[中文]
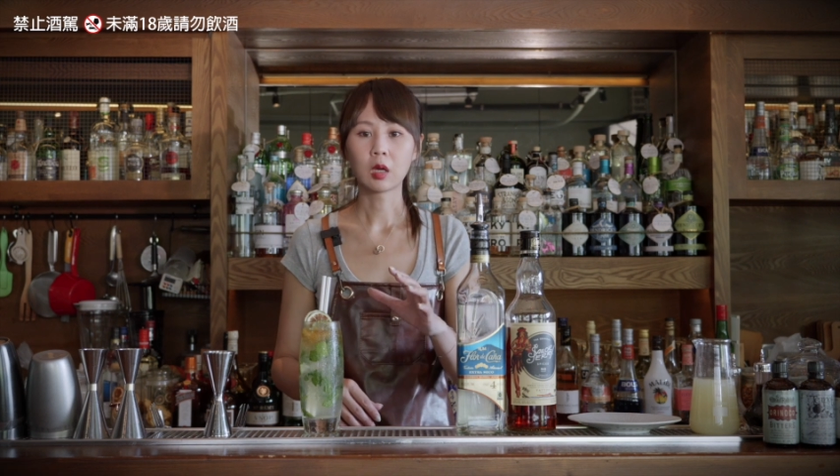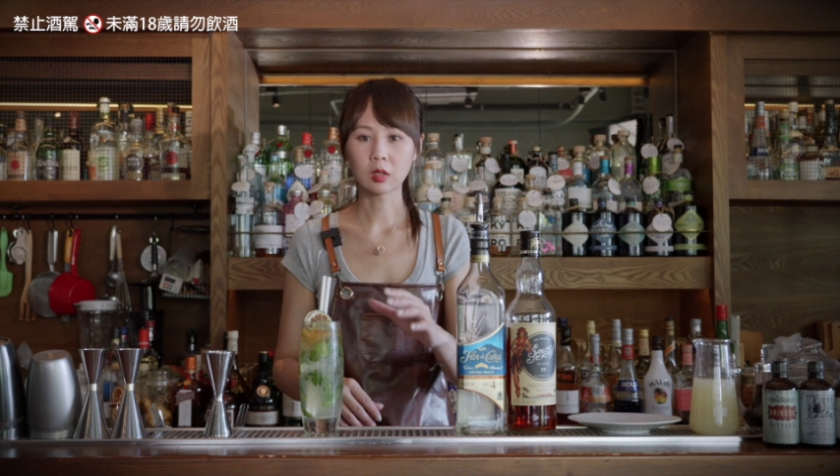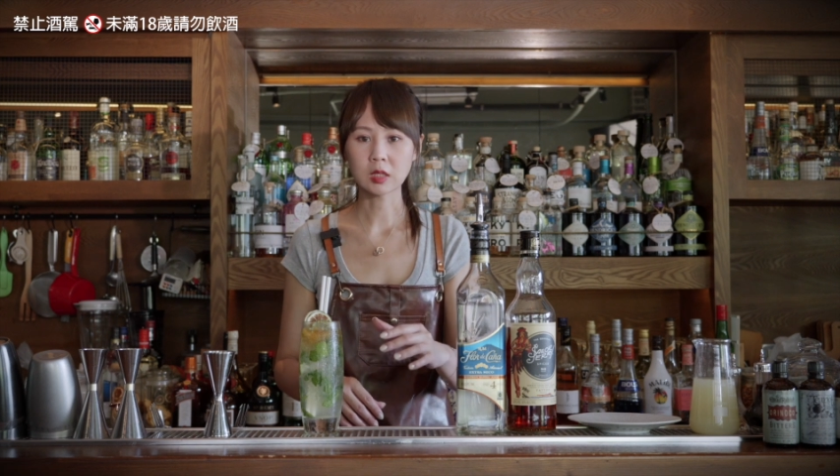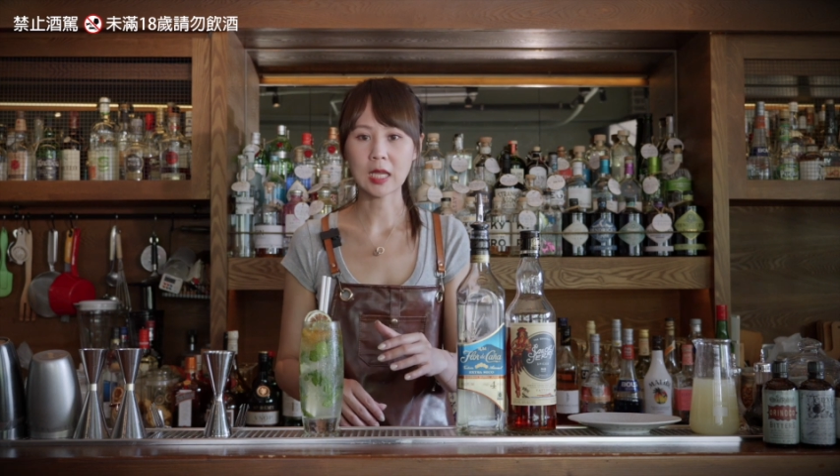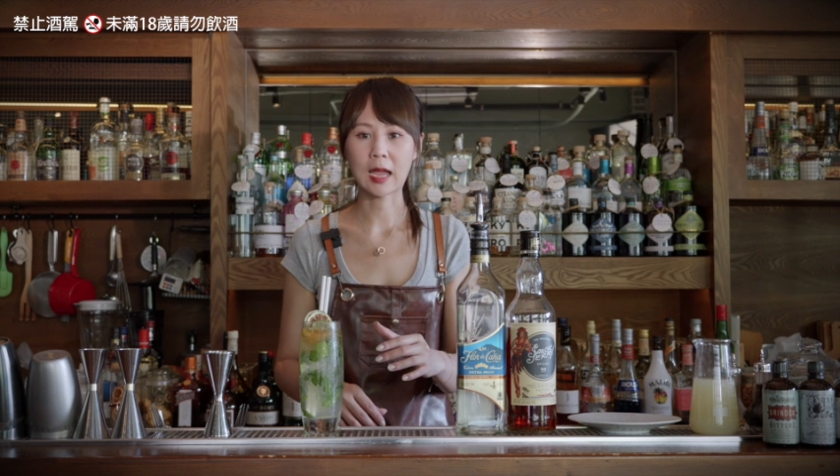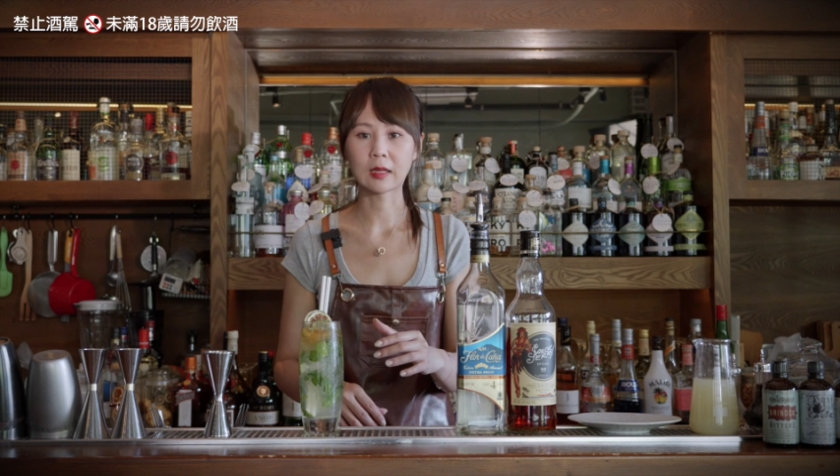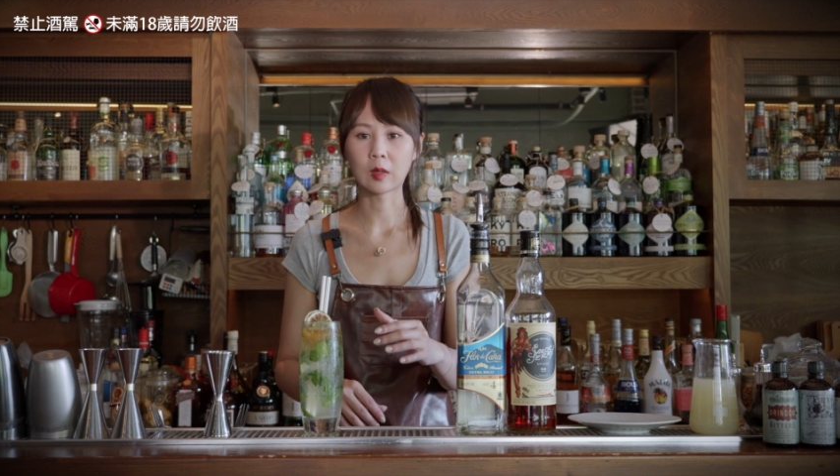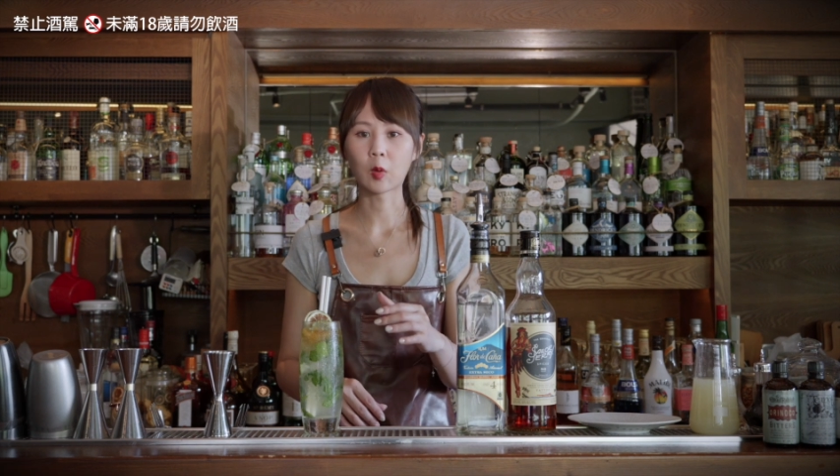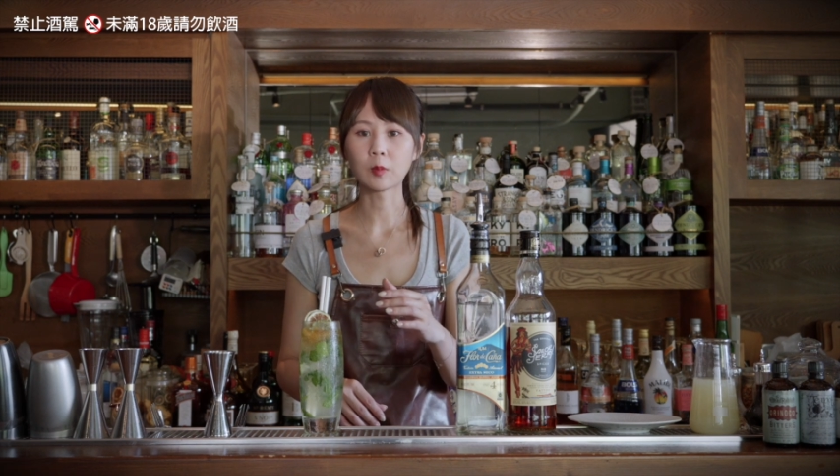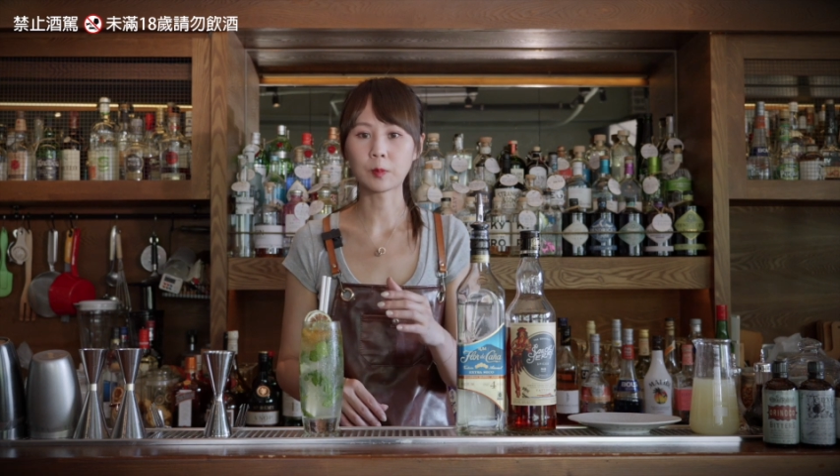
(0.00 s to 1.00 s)
喝起来
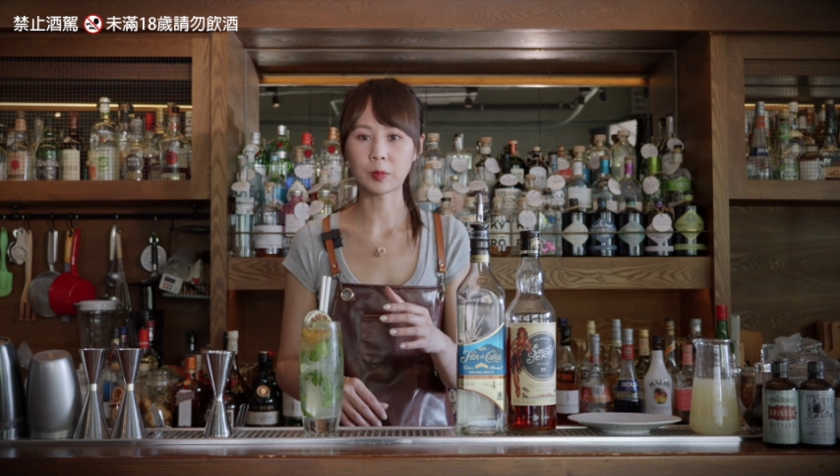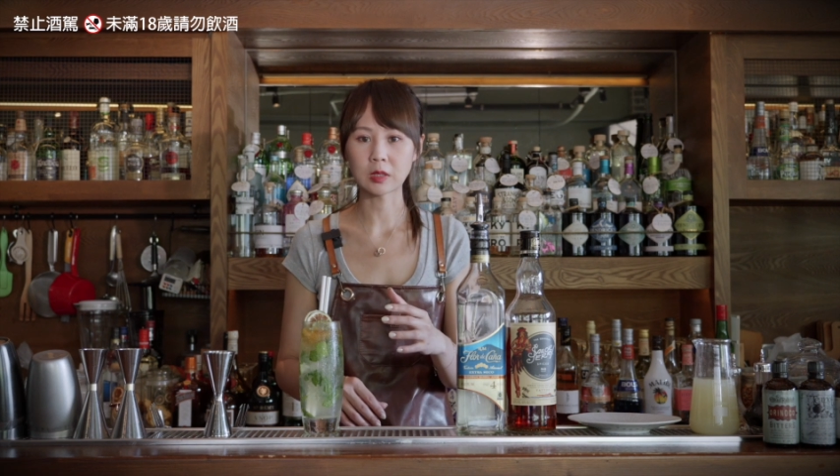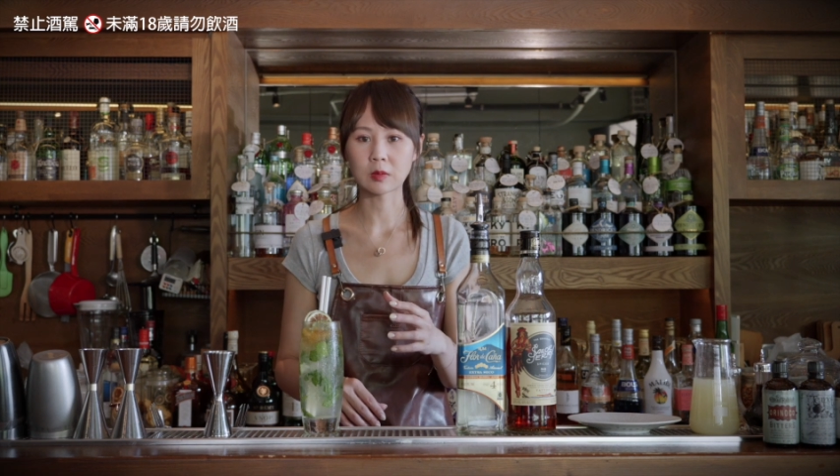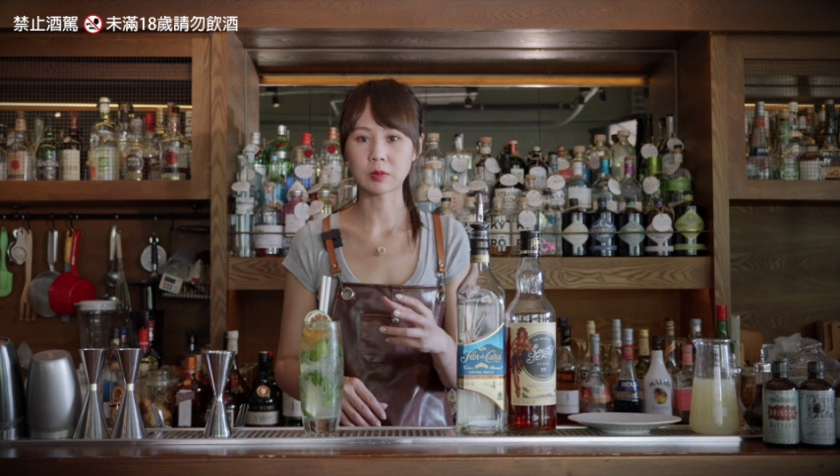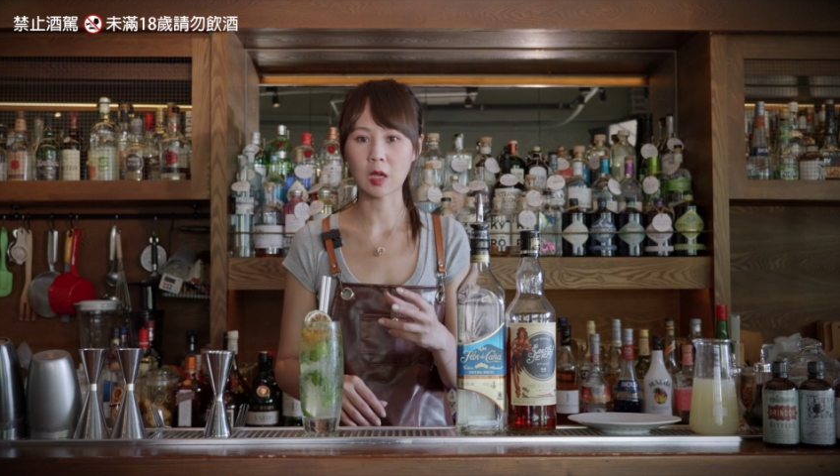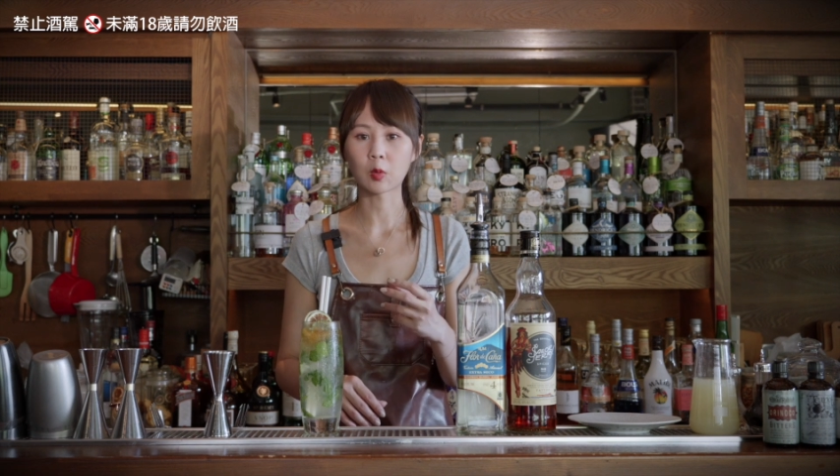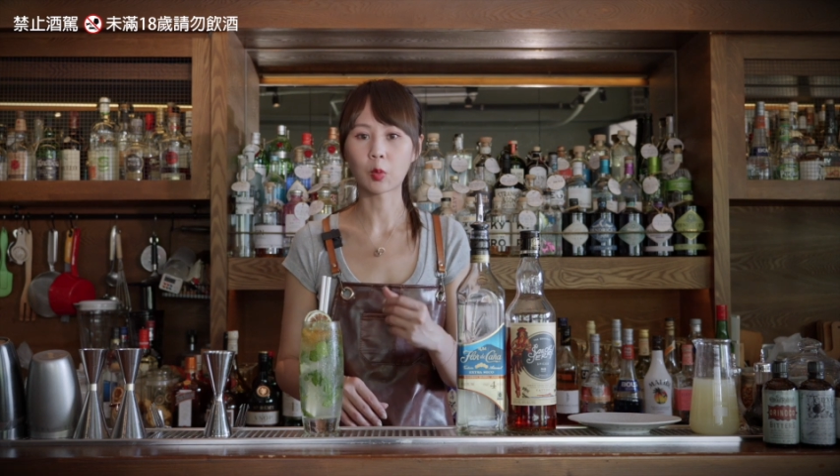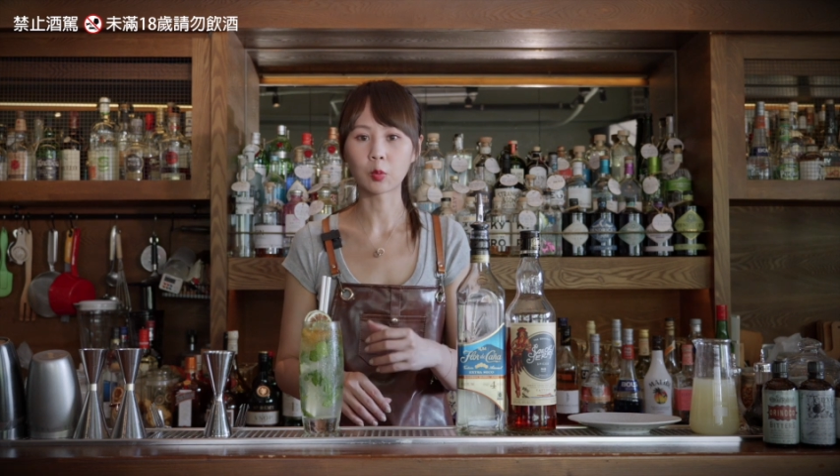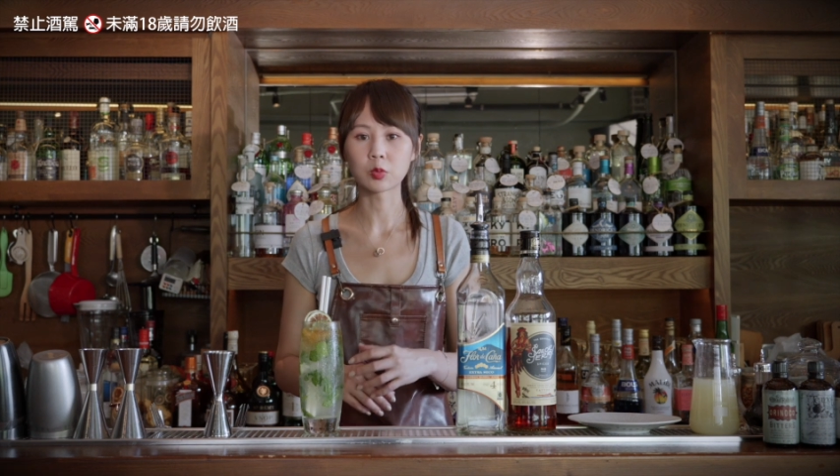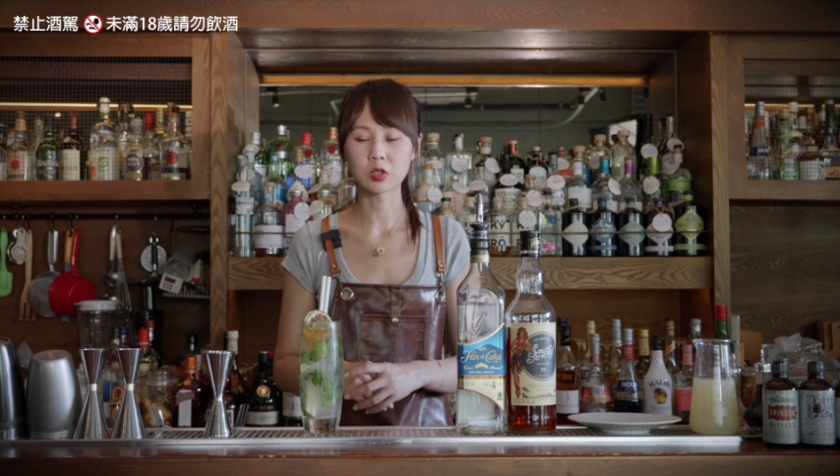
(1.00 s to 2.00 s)
也会变得比较
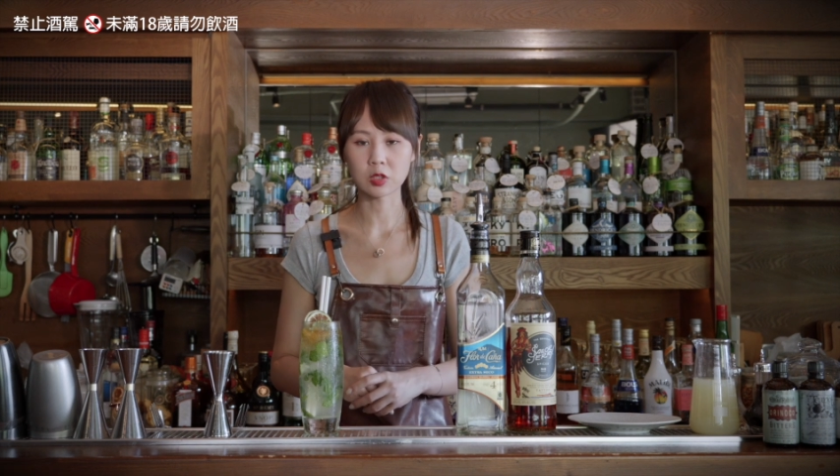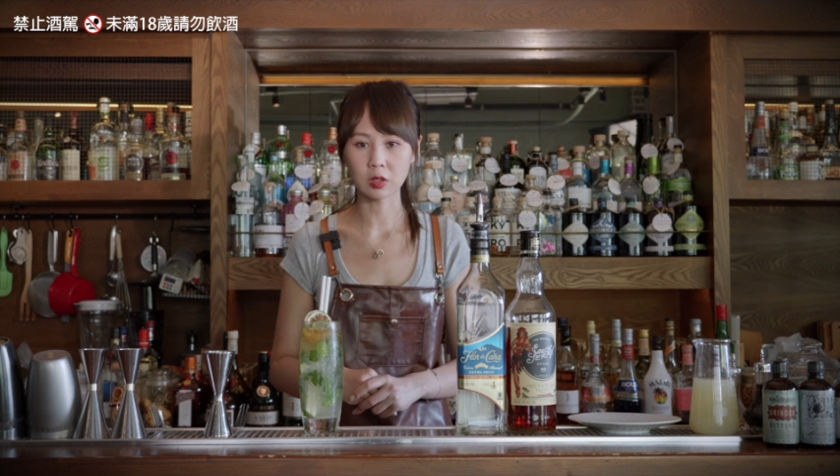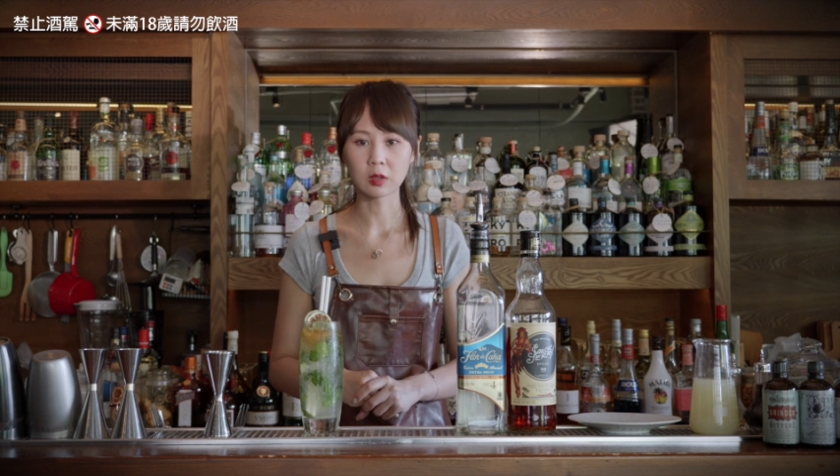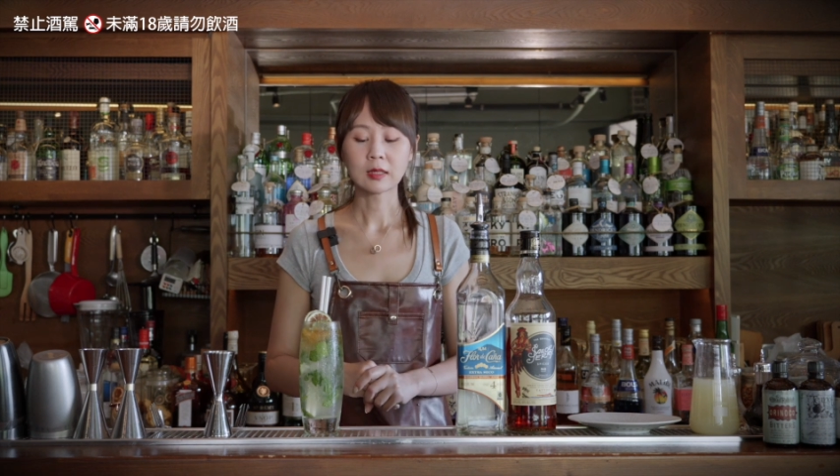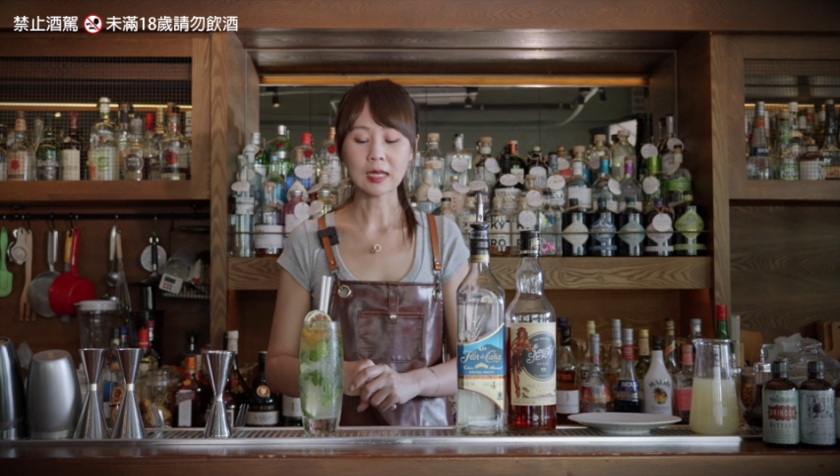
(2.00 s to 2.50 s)
苦涩。